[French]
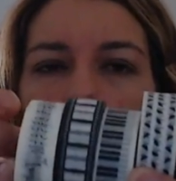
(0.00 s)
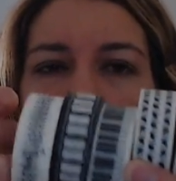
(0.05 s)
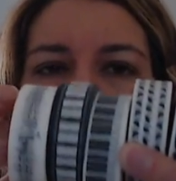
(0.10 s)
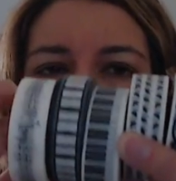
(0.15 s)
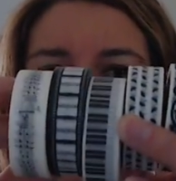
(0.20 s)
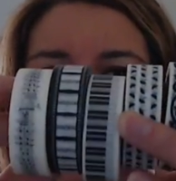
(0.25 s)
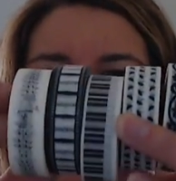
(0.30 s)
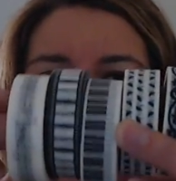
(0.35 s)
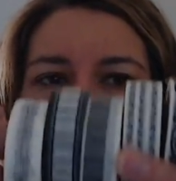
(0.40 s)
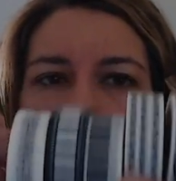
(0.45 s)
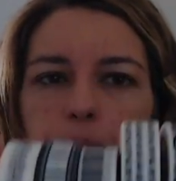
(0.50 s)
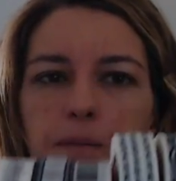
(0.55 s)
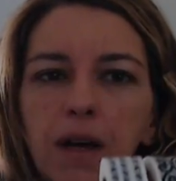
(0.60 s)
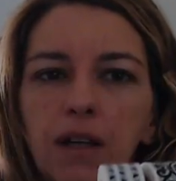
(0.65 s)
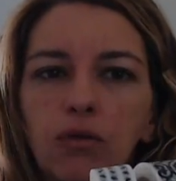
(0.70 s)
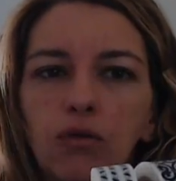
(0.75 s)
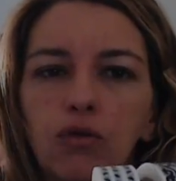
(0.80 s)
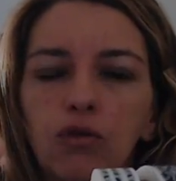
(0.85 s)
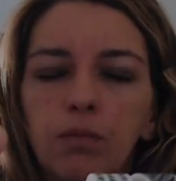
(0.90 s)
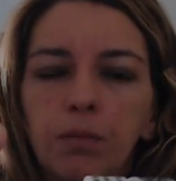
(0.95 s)
Alors, oh, je les ai pas
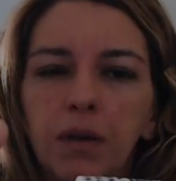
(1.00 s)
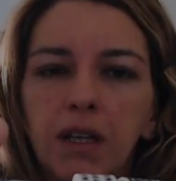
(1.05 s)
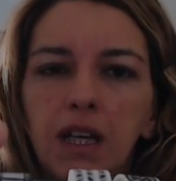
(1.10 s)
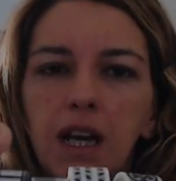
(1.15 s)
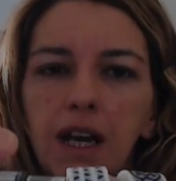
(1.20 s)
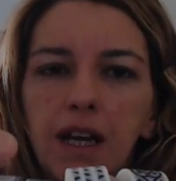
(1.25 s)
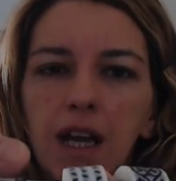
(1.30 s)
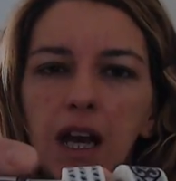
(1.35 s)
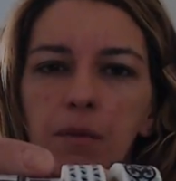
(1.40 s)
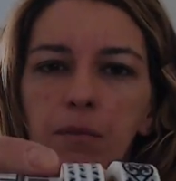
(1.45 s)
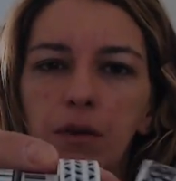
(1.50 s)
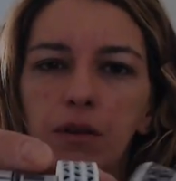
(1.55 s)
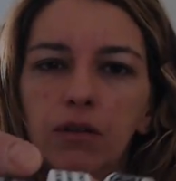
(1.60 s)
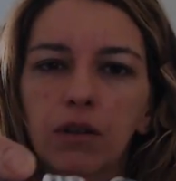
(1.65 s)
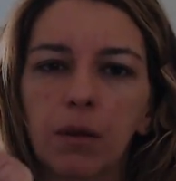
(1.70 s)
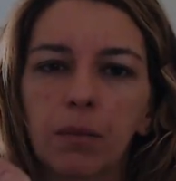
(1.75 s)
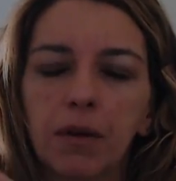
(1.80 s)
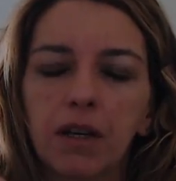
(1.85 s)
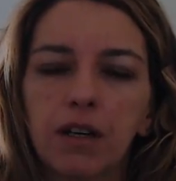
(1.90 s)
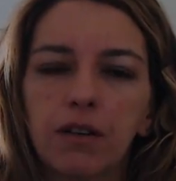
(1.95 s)
tous pris la gamme parce
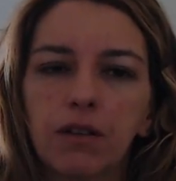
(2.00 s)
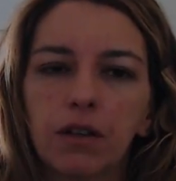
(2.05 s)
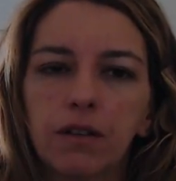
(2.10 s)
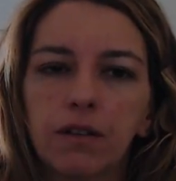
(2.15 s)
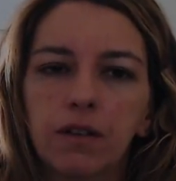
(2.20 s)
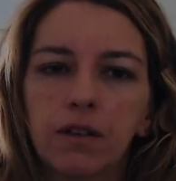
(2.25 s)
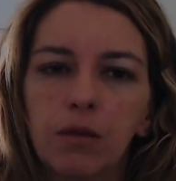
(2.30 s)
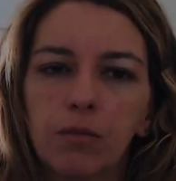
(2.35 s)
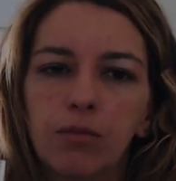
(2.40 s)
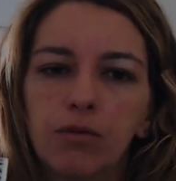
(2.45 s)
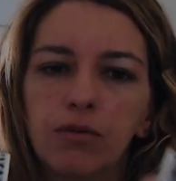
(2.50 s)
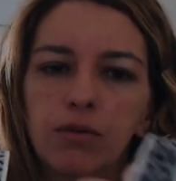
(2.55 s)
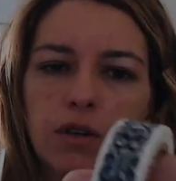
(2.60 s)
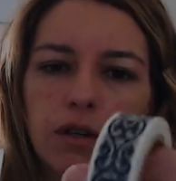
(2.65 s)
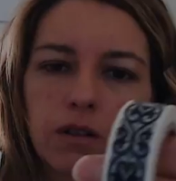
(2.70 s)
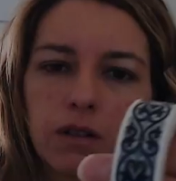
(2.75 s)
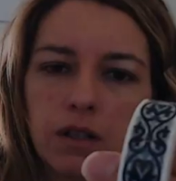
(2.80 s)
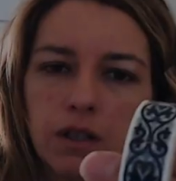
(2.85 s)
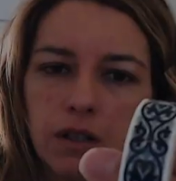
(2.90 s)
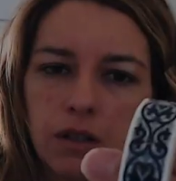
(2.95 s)
qu'après les autres ils étaient plus
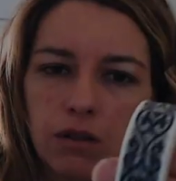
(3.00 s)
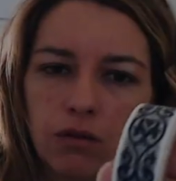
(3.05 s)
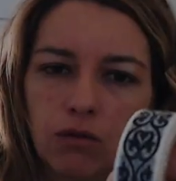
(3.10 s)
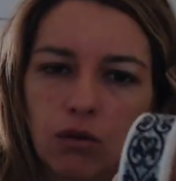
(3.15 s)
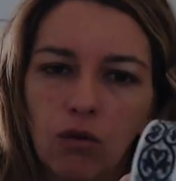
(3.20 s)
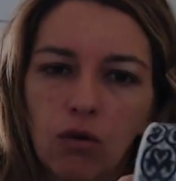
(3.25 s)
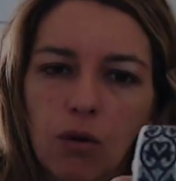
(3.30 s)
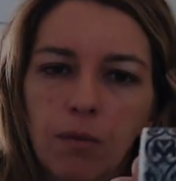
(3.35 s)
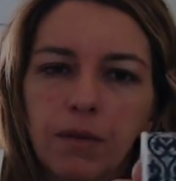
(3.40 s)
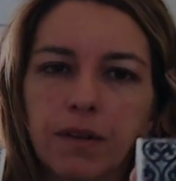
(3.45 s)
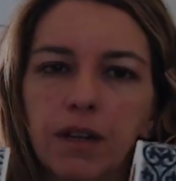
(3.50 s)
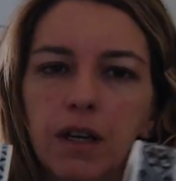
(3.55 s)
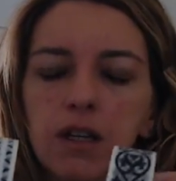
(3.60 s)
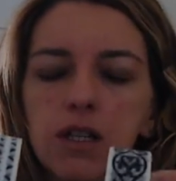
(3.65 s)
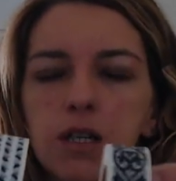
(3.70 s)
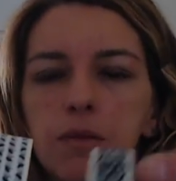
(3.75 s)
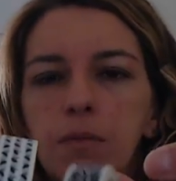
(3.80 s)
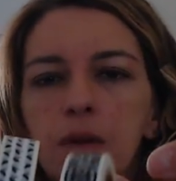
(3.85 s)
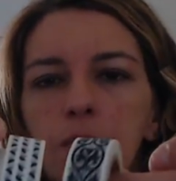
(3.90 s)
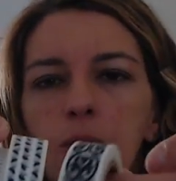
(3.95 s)
dans les tons comme ça,
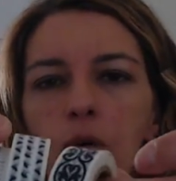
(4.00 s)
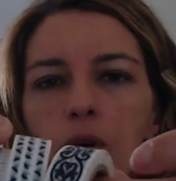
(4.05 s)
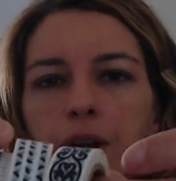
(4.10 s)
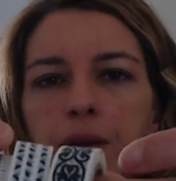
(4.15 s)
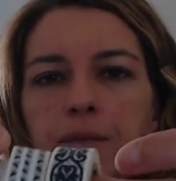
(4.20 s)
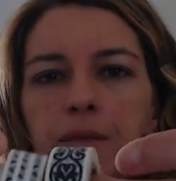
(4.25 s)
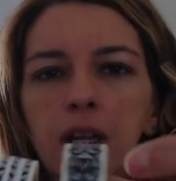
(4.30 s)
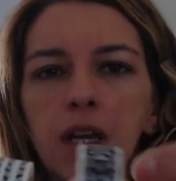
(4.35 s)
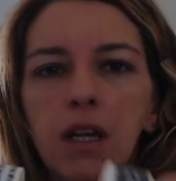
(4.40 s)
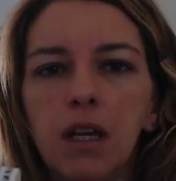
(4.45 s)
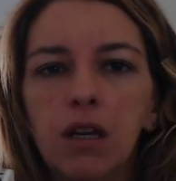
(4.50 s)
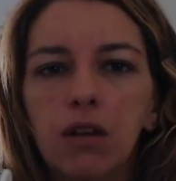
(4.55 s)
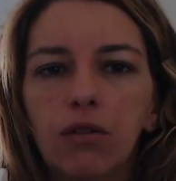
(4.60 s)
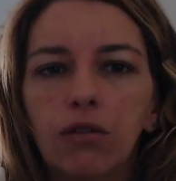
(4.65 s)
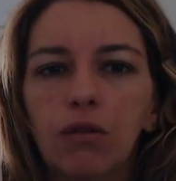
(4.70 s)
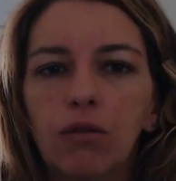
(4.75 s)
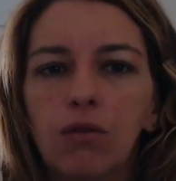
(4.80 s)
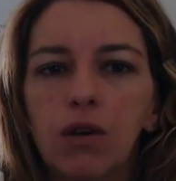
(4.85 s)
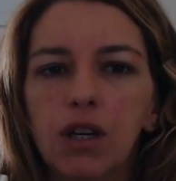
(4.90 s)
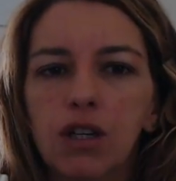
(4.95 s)
j'aimais moins.
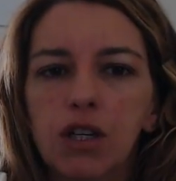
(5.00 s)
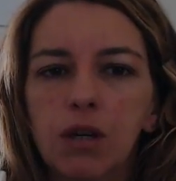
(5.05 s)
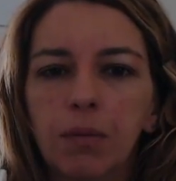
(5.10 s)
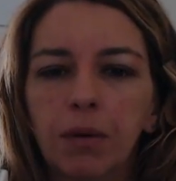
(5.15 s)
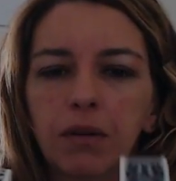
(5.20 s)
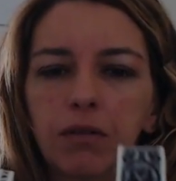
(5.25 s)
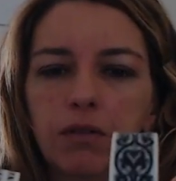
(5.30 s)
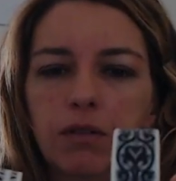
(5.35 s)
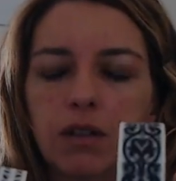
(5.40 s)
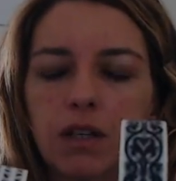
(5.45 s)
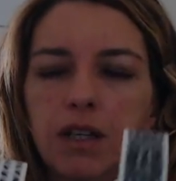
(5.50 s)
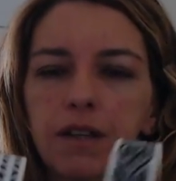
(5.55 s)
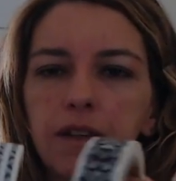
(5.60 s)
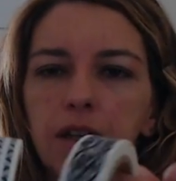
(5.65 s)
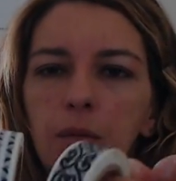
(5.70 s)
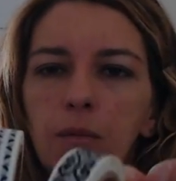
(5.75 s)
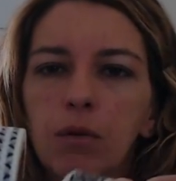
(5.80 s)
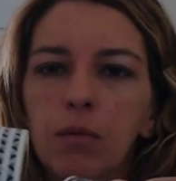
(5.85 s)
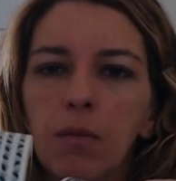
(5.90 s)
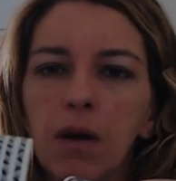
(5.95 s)
Celui-là, j'ai pris parce qu'il était
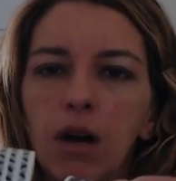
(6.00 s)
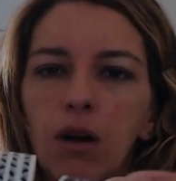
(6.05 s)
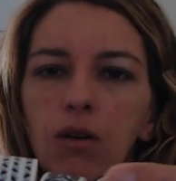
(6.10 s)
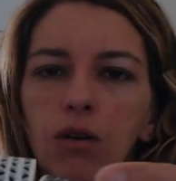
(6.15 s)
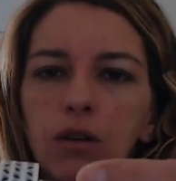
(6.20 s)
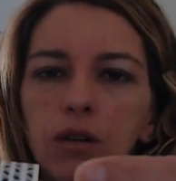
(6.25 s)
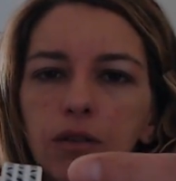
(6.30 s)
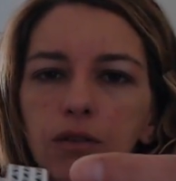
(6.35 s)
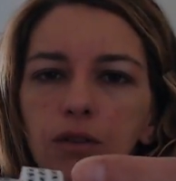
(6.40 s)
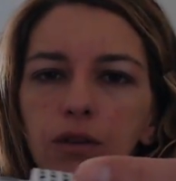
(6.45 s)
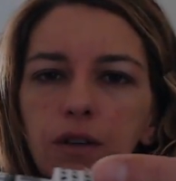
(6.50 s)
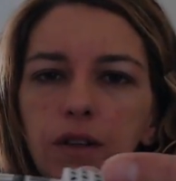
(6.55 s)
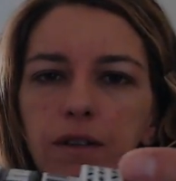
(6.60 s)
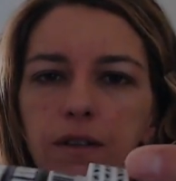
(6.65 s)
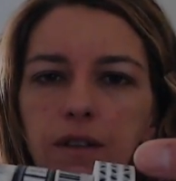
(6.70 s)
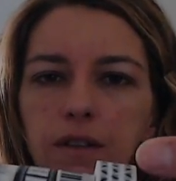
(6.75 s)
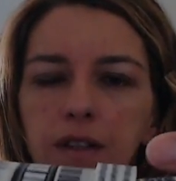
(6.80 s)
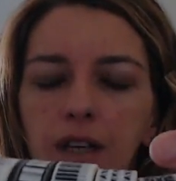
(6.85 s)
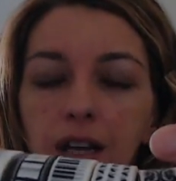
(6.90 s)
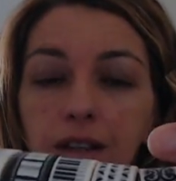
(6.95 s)
un peu baroque, donc
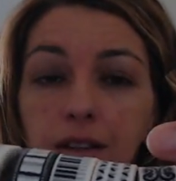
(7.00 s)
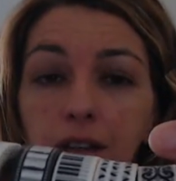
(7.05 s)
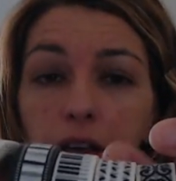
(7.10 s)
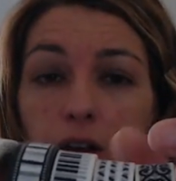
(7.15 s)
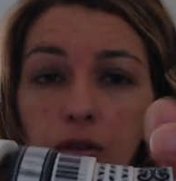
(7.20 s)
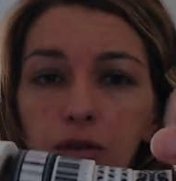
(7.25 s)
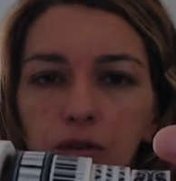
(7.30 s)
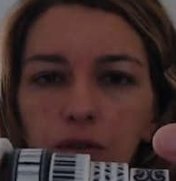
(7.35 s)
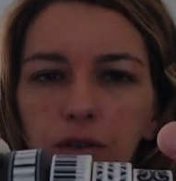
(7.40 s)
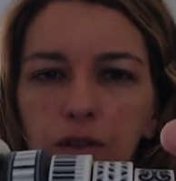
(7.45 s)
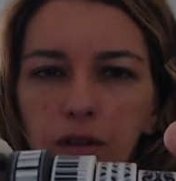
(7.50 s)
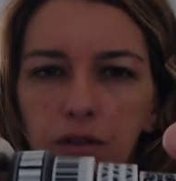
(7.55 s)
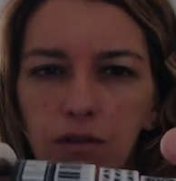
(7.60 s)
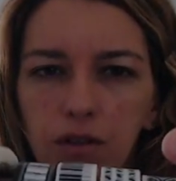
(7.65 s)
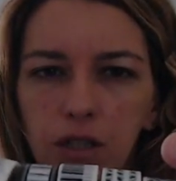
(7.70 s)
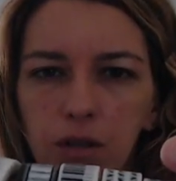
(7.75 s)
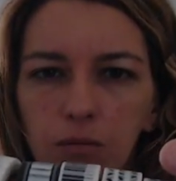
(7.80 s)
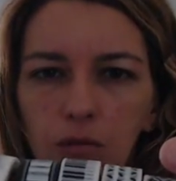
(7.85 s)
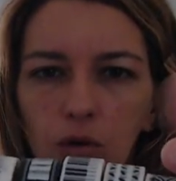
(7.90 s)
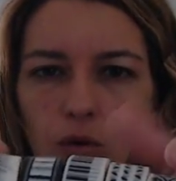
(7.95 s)
ils étaient à 32
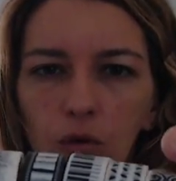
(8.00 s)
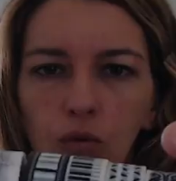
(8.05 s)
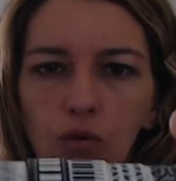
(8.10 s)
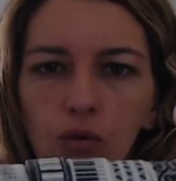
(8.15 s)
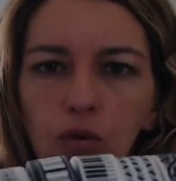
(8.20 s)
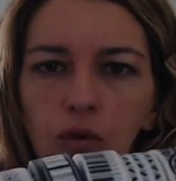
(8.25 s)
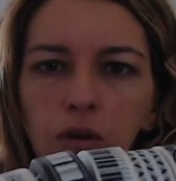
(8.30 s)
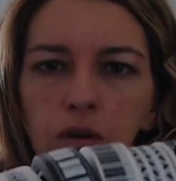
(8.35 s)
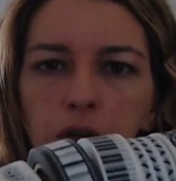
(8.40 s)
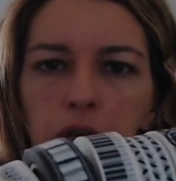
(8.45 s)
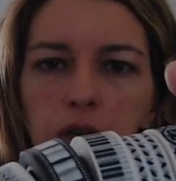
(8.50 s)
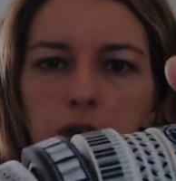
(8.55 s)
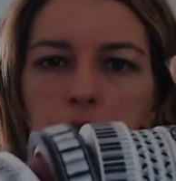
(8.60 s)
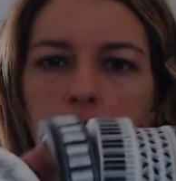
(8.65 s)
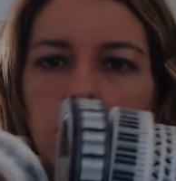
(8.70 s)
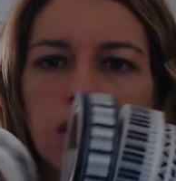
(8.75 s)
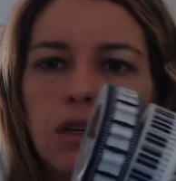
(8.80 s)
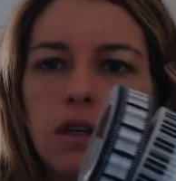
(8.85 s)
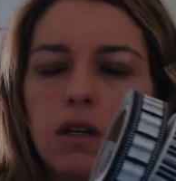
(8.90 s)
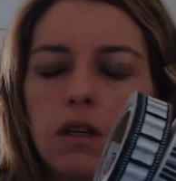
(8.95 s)
centimes le rouleau
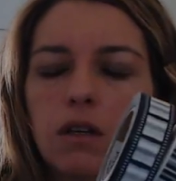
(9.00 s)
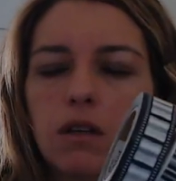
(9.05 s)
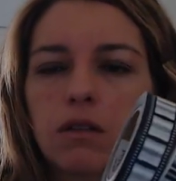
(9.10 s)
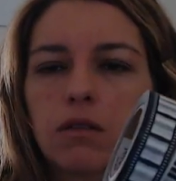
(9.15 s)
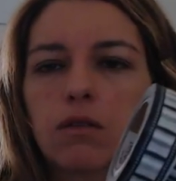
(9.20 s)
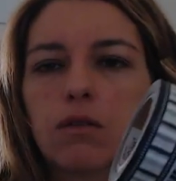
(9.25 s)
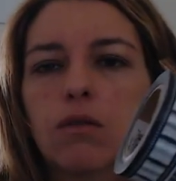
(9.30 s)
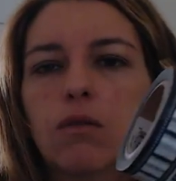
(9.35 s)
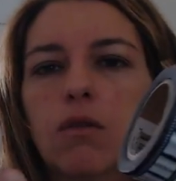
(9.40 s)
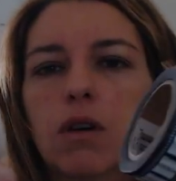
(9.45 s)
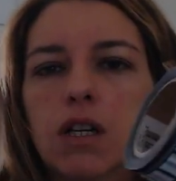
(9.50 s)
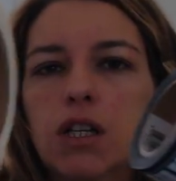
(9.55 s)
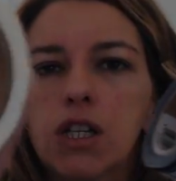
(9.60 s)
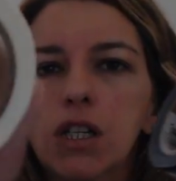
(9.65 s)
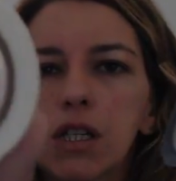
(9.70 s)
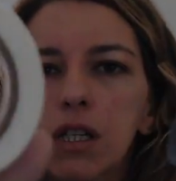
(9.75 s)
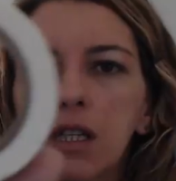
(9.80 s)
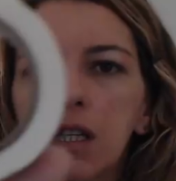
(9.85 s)
de washi.